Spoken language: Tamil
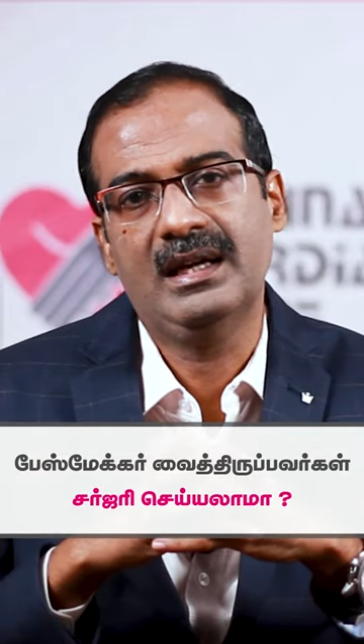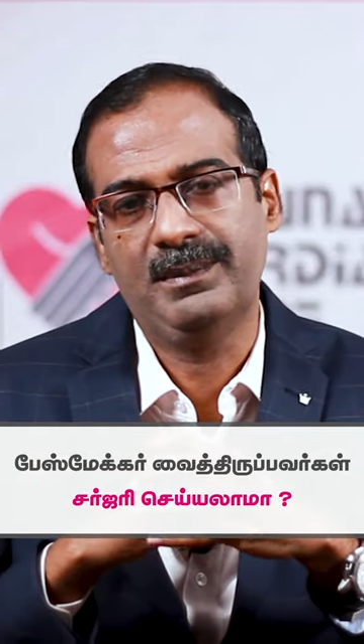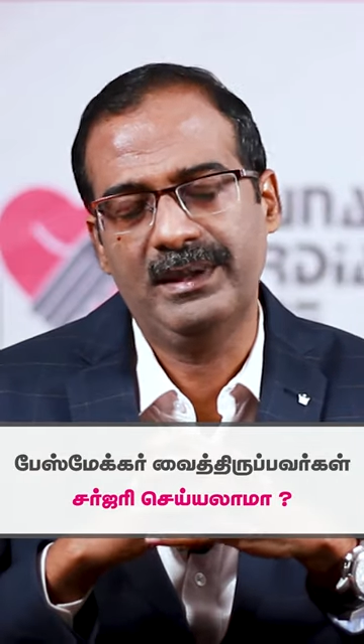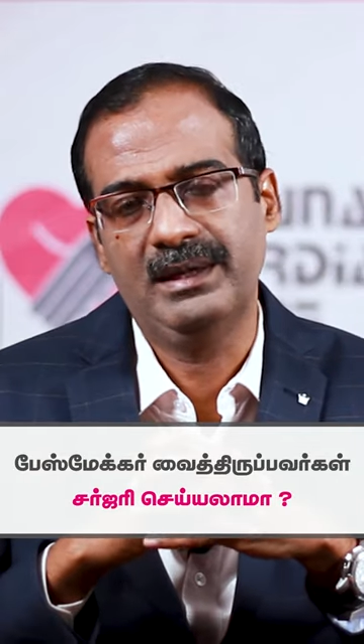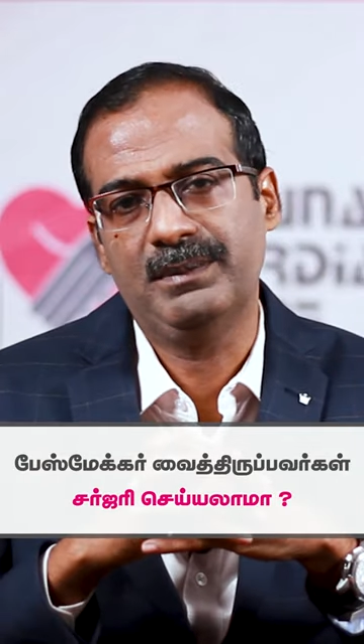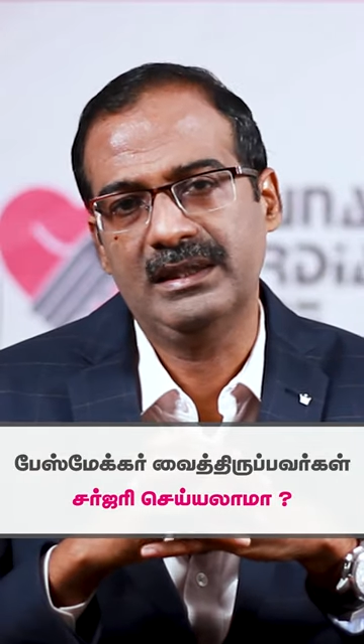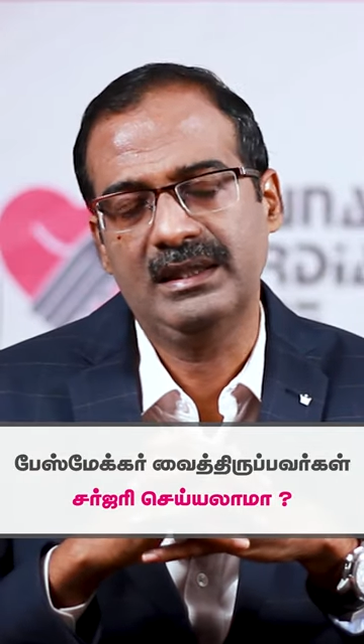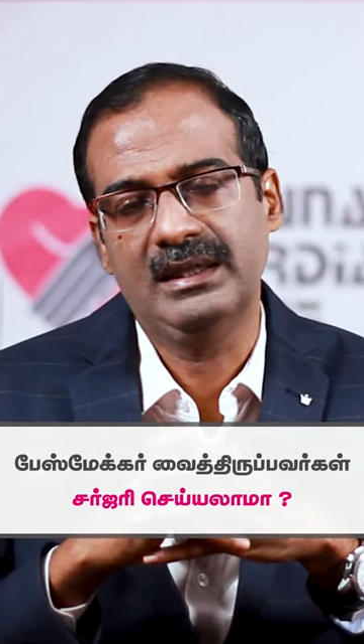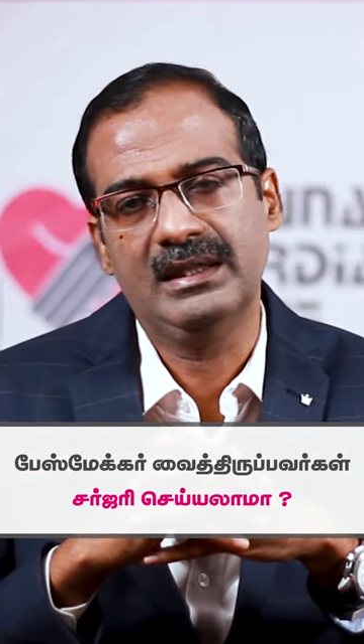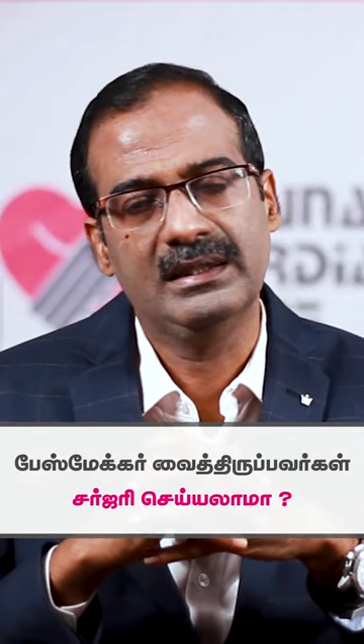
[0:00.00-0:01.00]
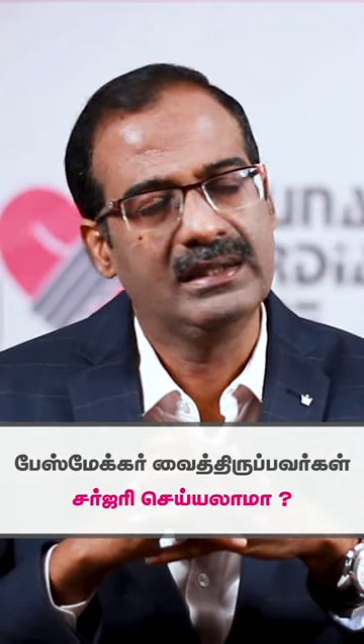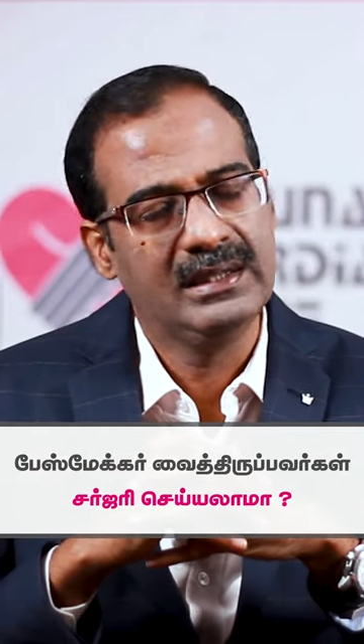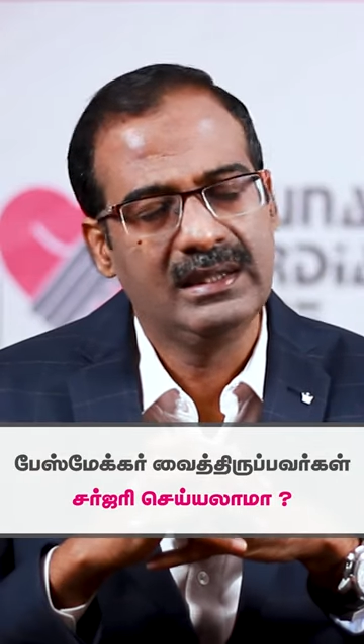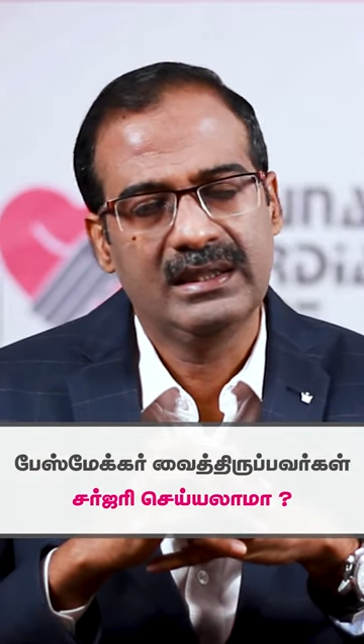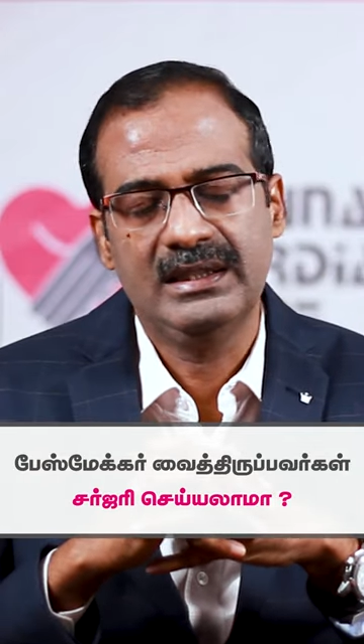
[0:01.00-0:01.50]
அப்படின்னு பார்த்தீங்கன்னா
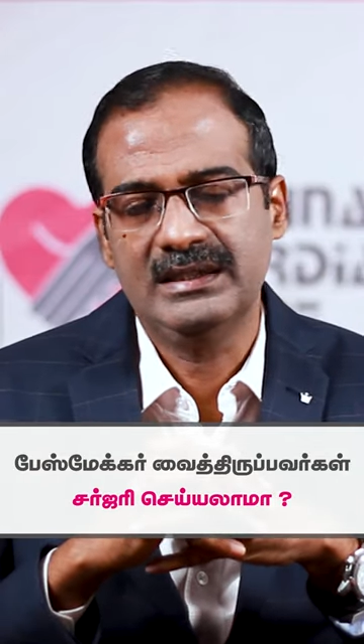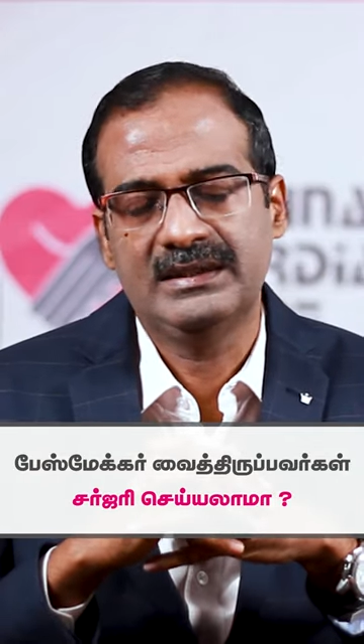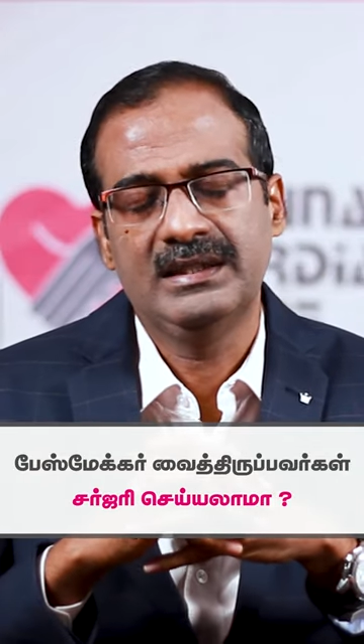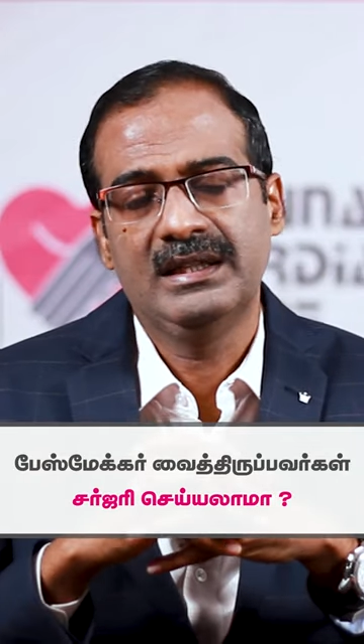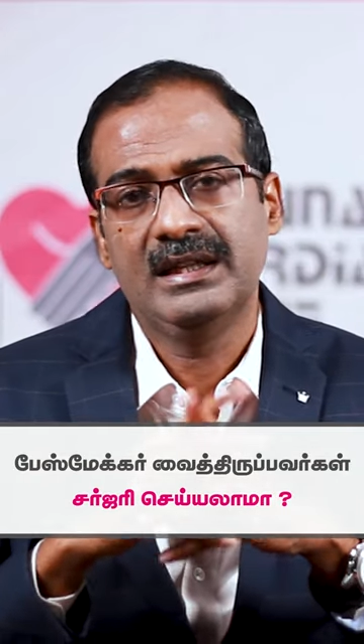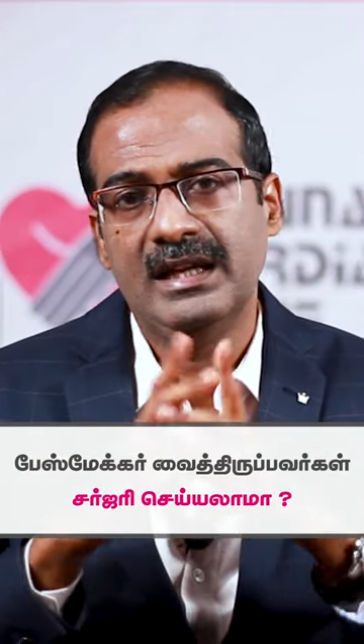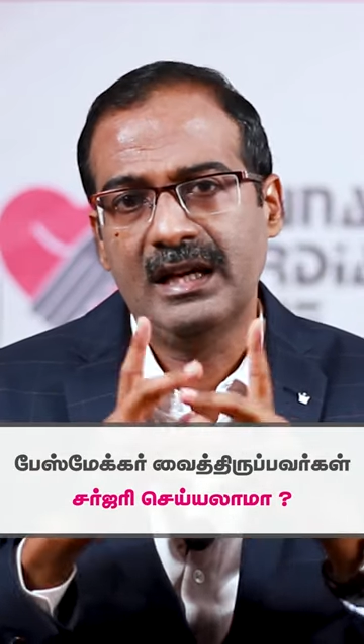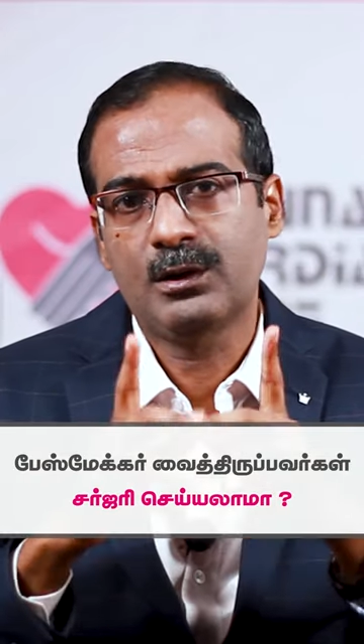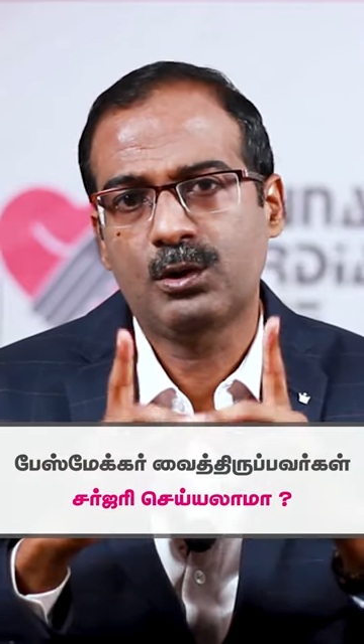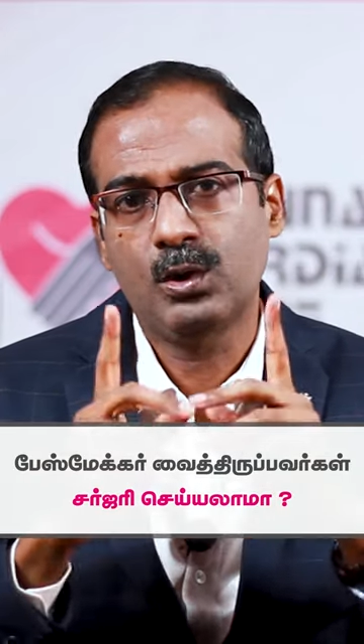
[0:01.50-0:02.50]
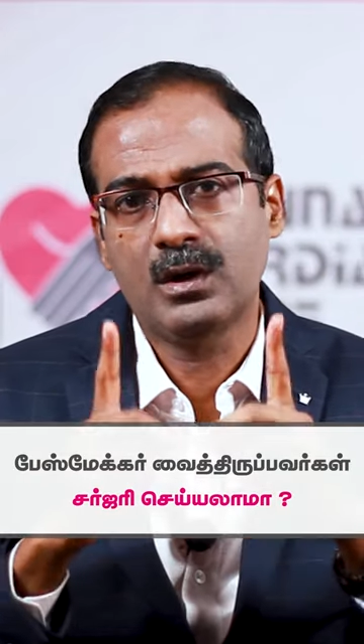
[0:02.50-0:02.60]
எஸ் எலக்ட்ரோ